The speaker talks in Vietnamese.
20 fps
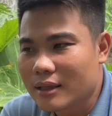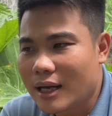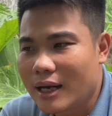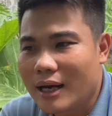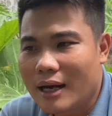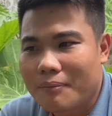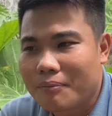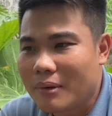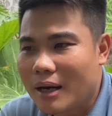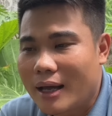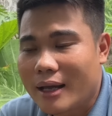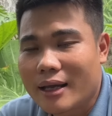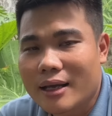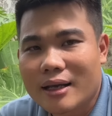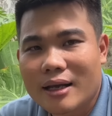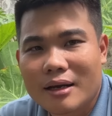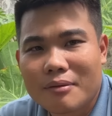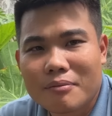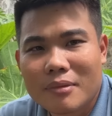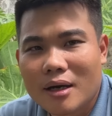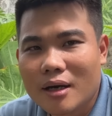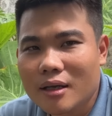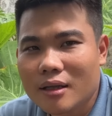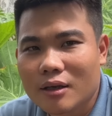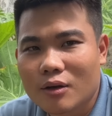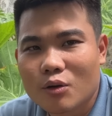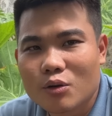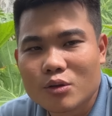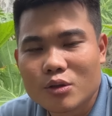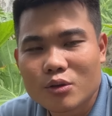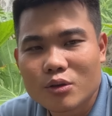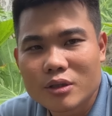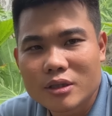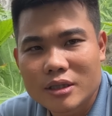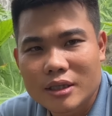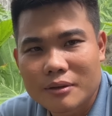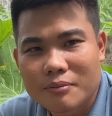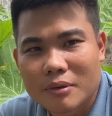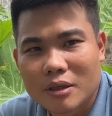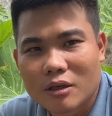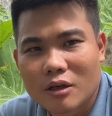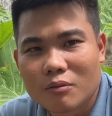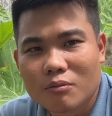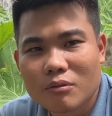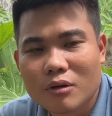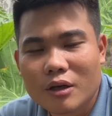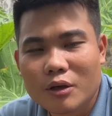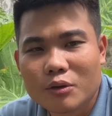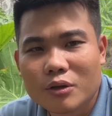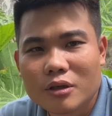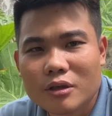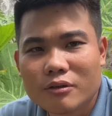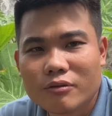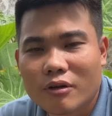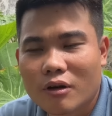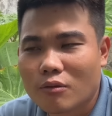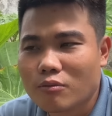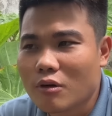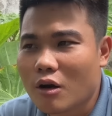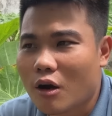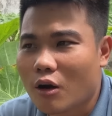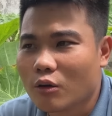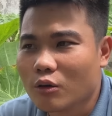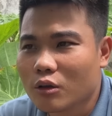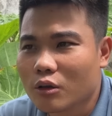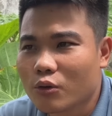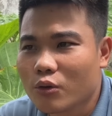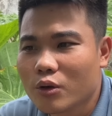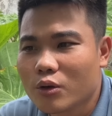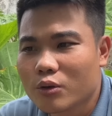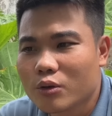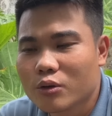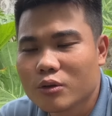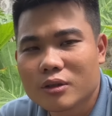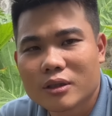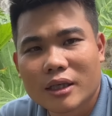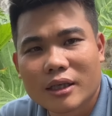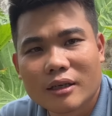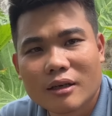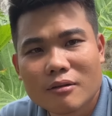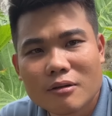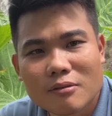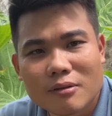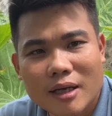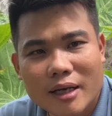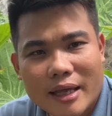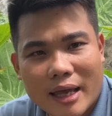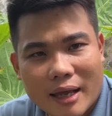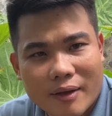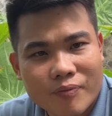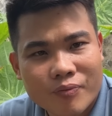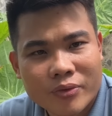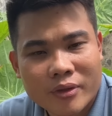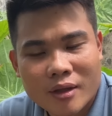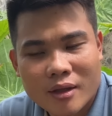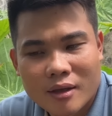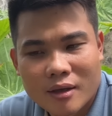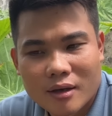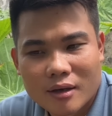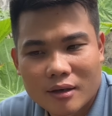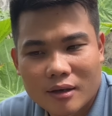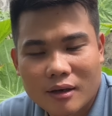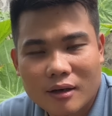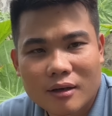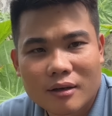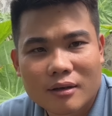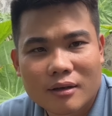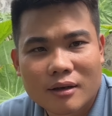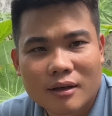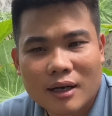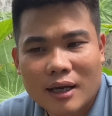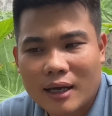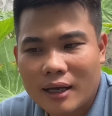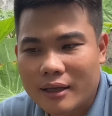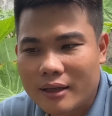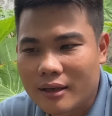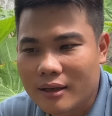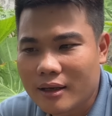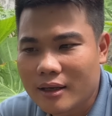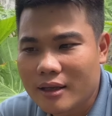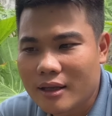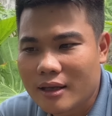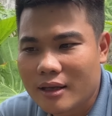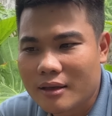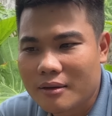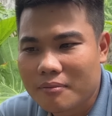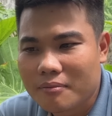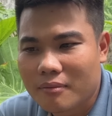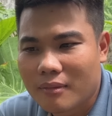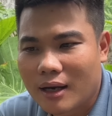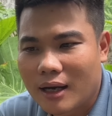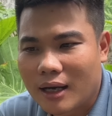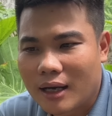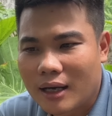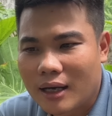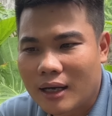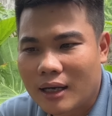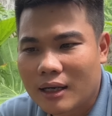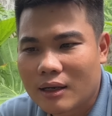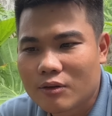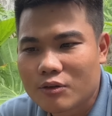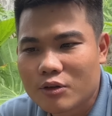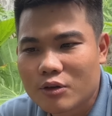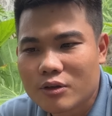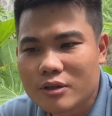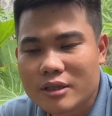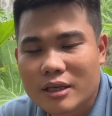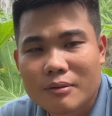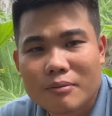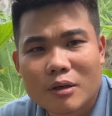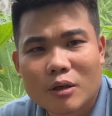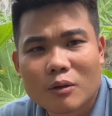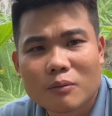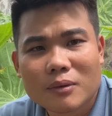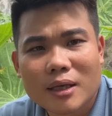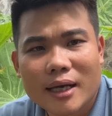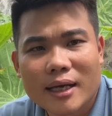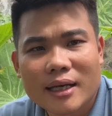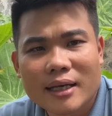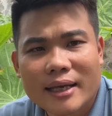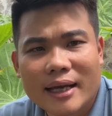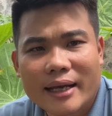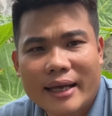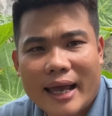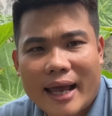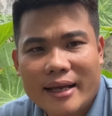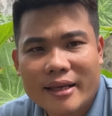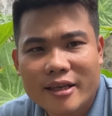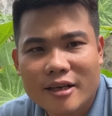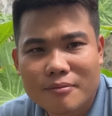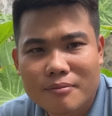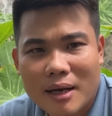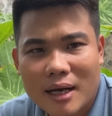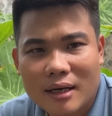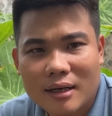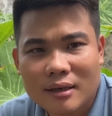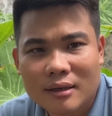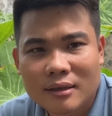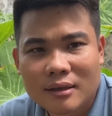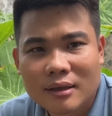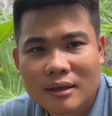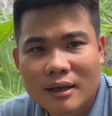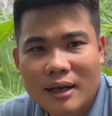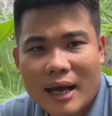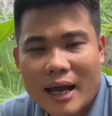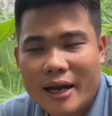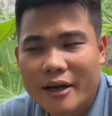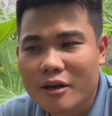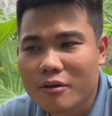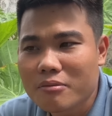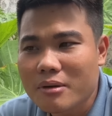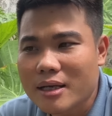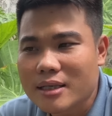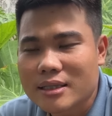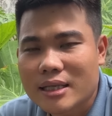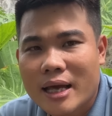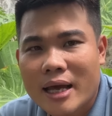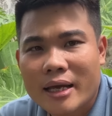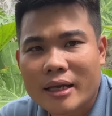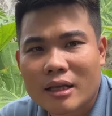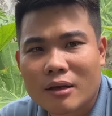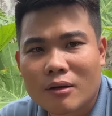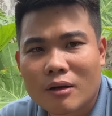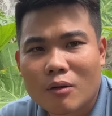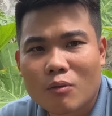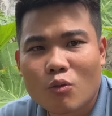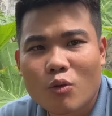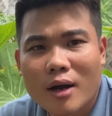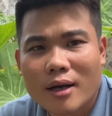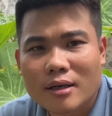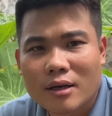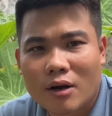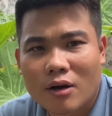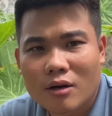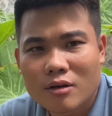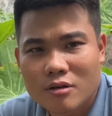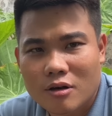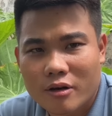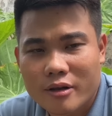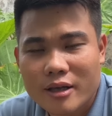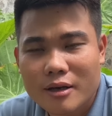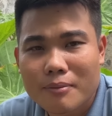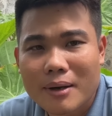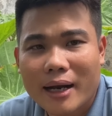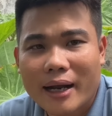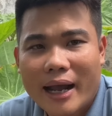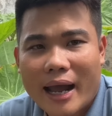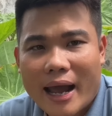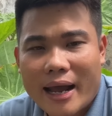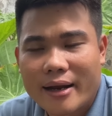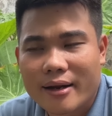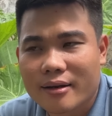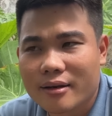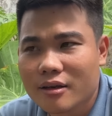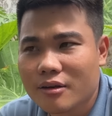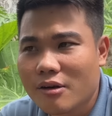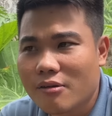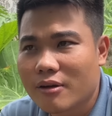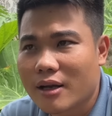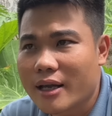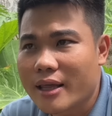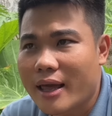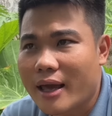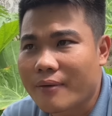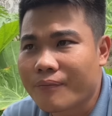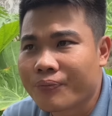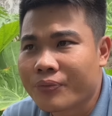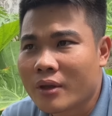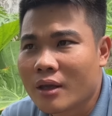thành lập lại cái kênh mới thì cô chú anh chị mình cũng yêu thương và ủng hộ thôi quý cô chú anh chị đúng không cả nhà đó đó là những cái gì mà cô chú anh chị mình cũng thấy nhăn nhãn trước mắt đó ai đúng ai sai thì cũng quá rõ rõ như ban ngày rồi đúng không cả nhà